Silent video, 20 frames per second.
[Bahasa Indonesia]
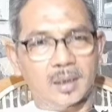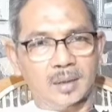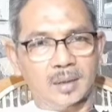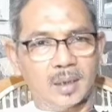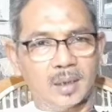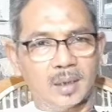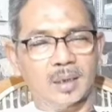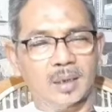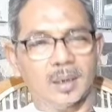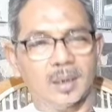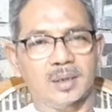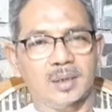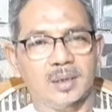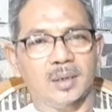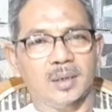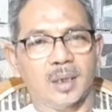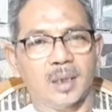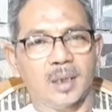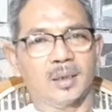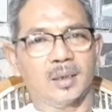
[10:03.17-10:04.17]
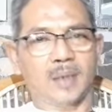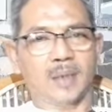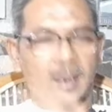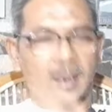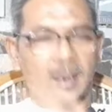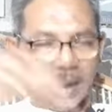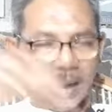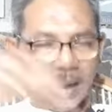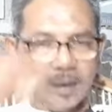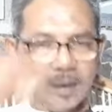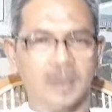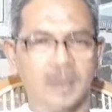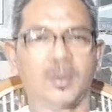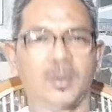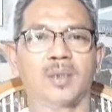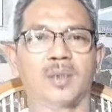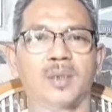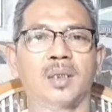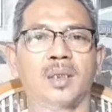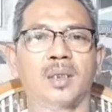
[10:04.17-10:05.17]
kita yang kita cintai ini. Tanah air
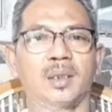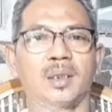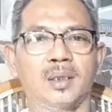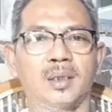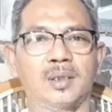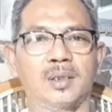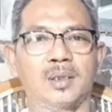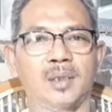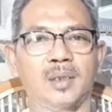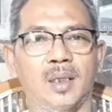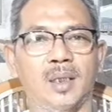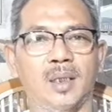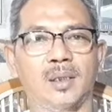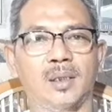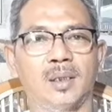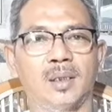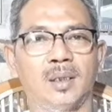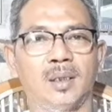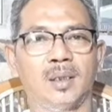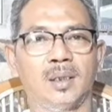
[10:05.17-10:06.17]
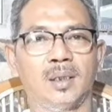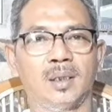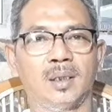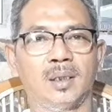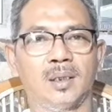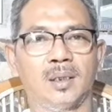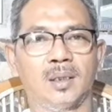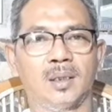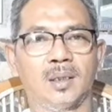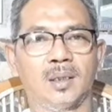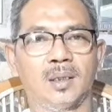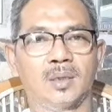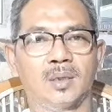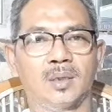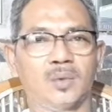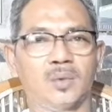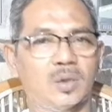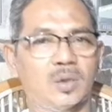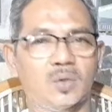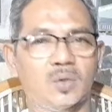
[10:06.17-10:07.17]
Indonesia yang kita cintai.
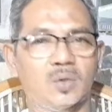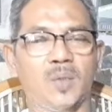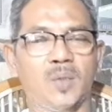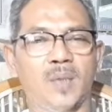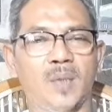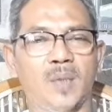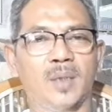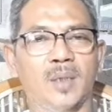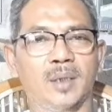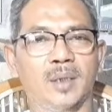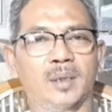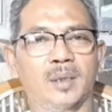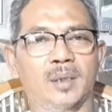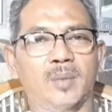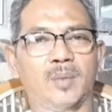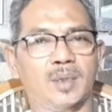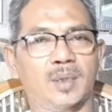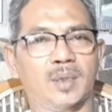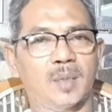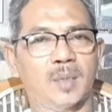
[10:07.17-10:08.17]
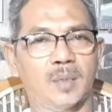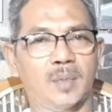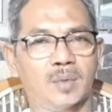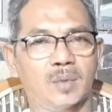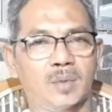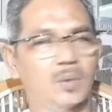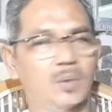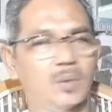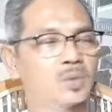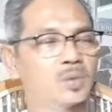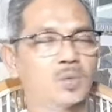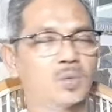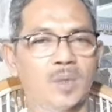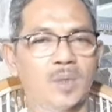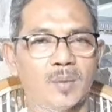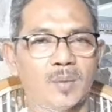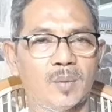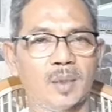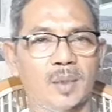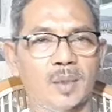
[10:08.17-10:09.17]
Sudah cukup lama kita bersabar, sudah cukup
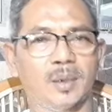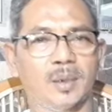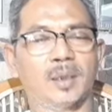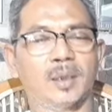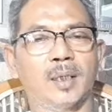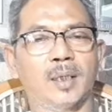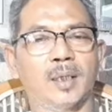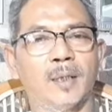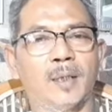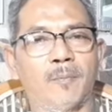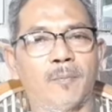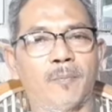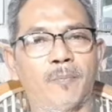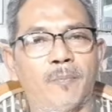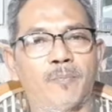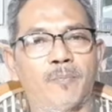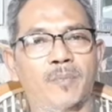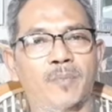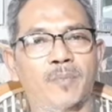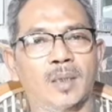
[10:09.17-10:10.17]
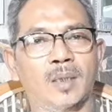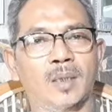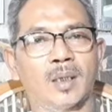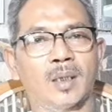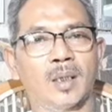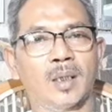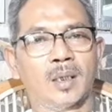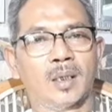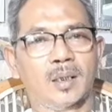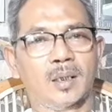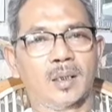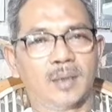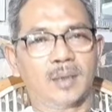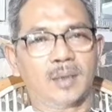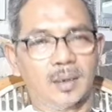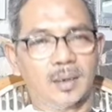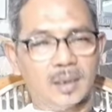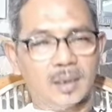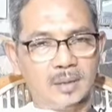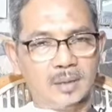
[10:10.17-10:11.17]
lama kita diam.
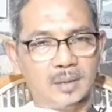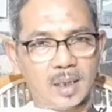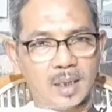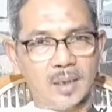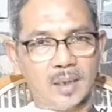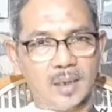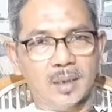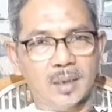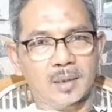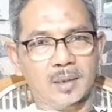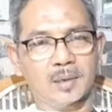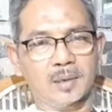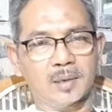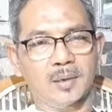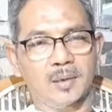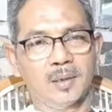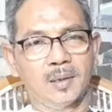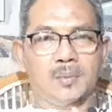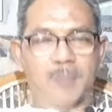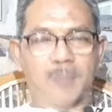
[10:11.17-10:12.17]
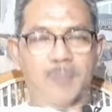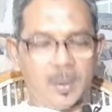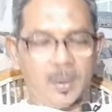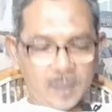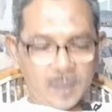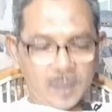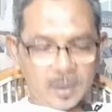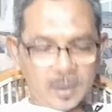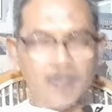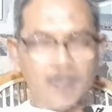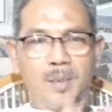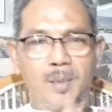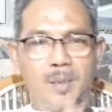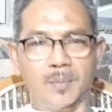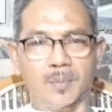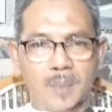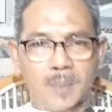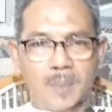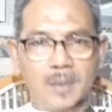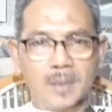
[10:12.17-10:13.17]
Dan yang terakhir, bahwa yang
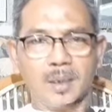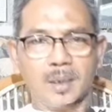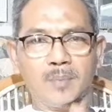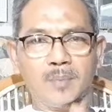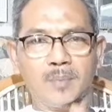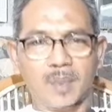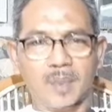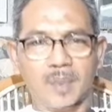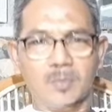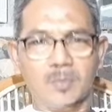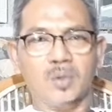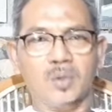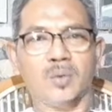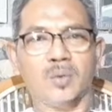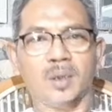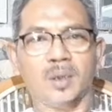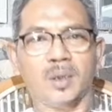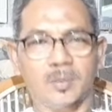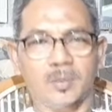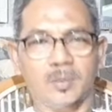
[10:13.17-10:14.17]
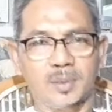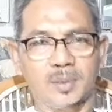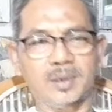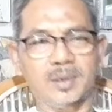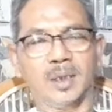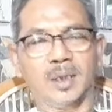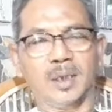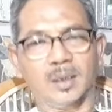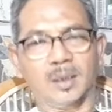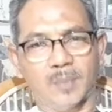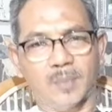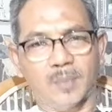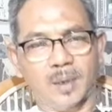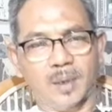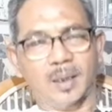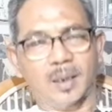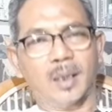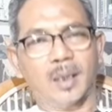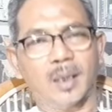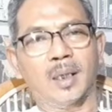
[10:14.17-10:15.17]
menebarkan permusuhan kebencian kepada
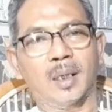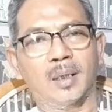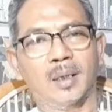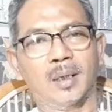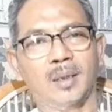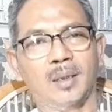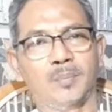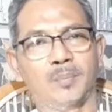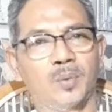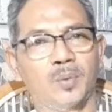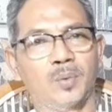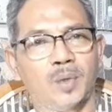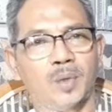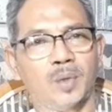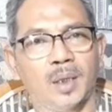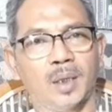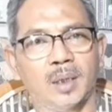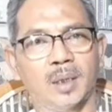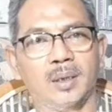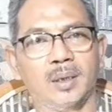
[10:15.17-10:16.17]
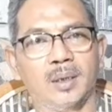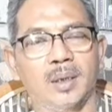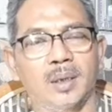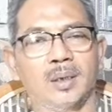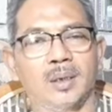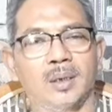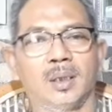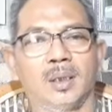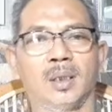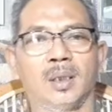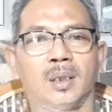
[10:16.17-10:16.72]
negara hari ini bukan hanya dari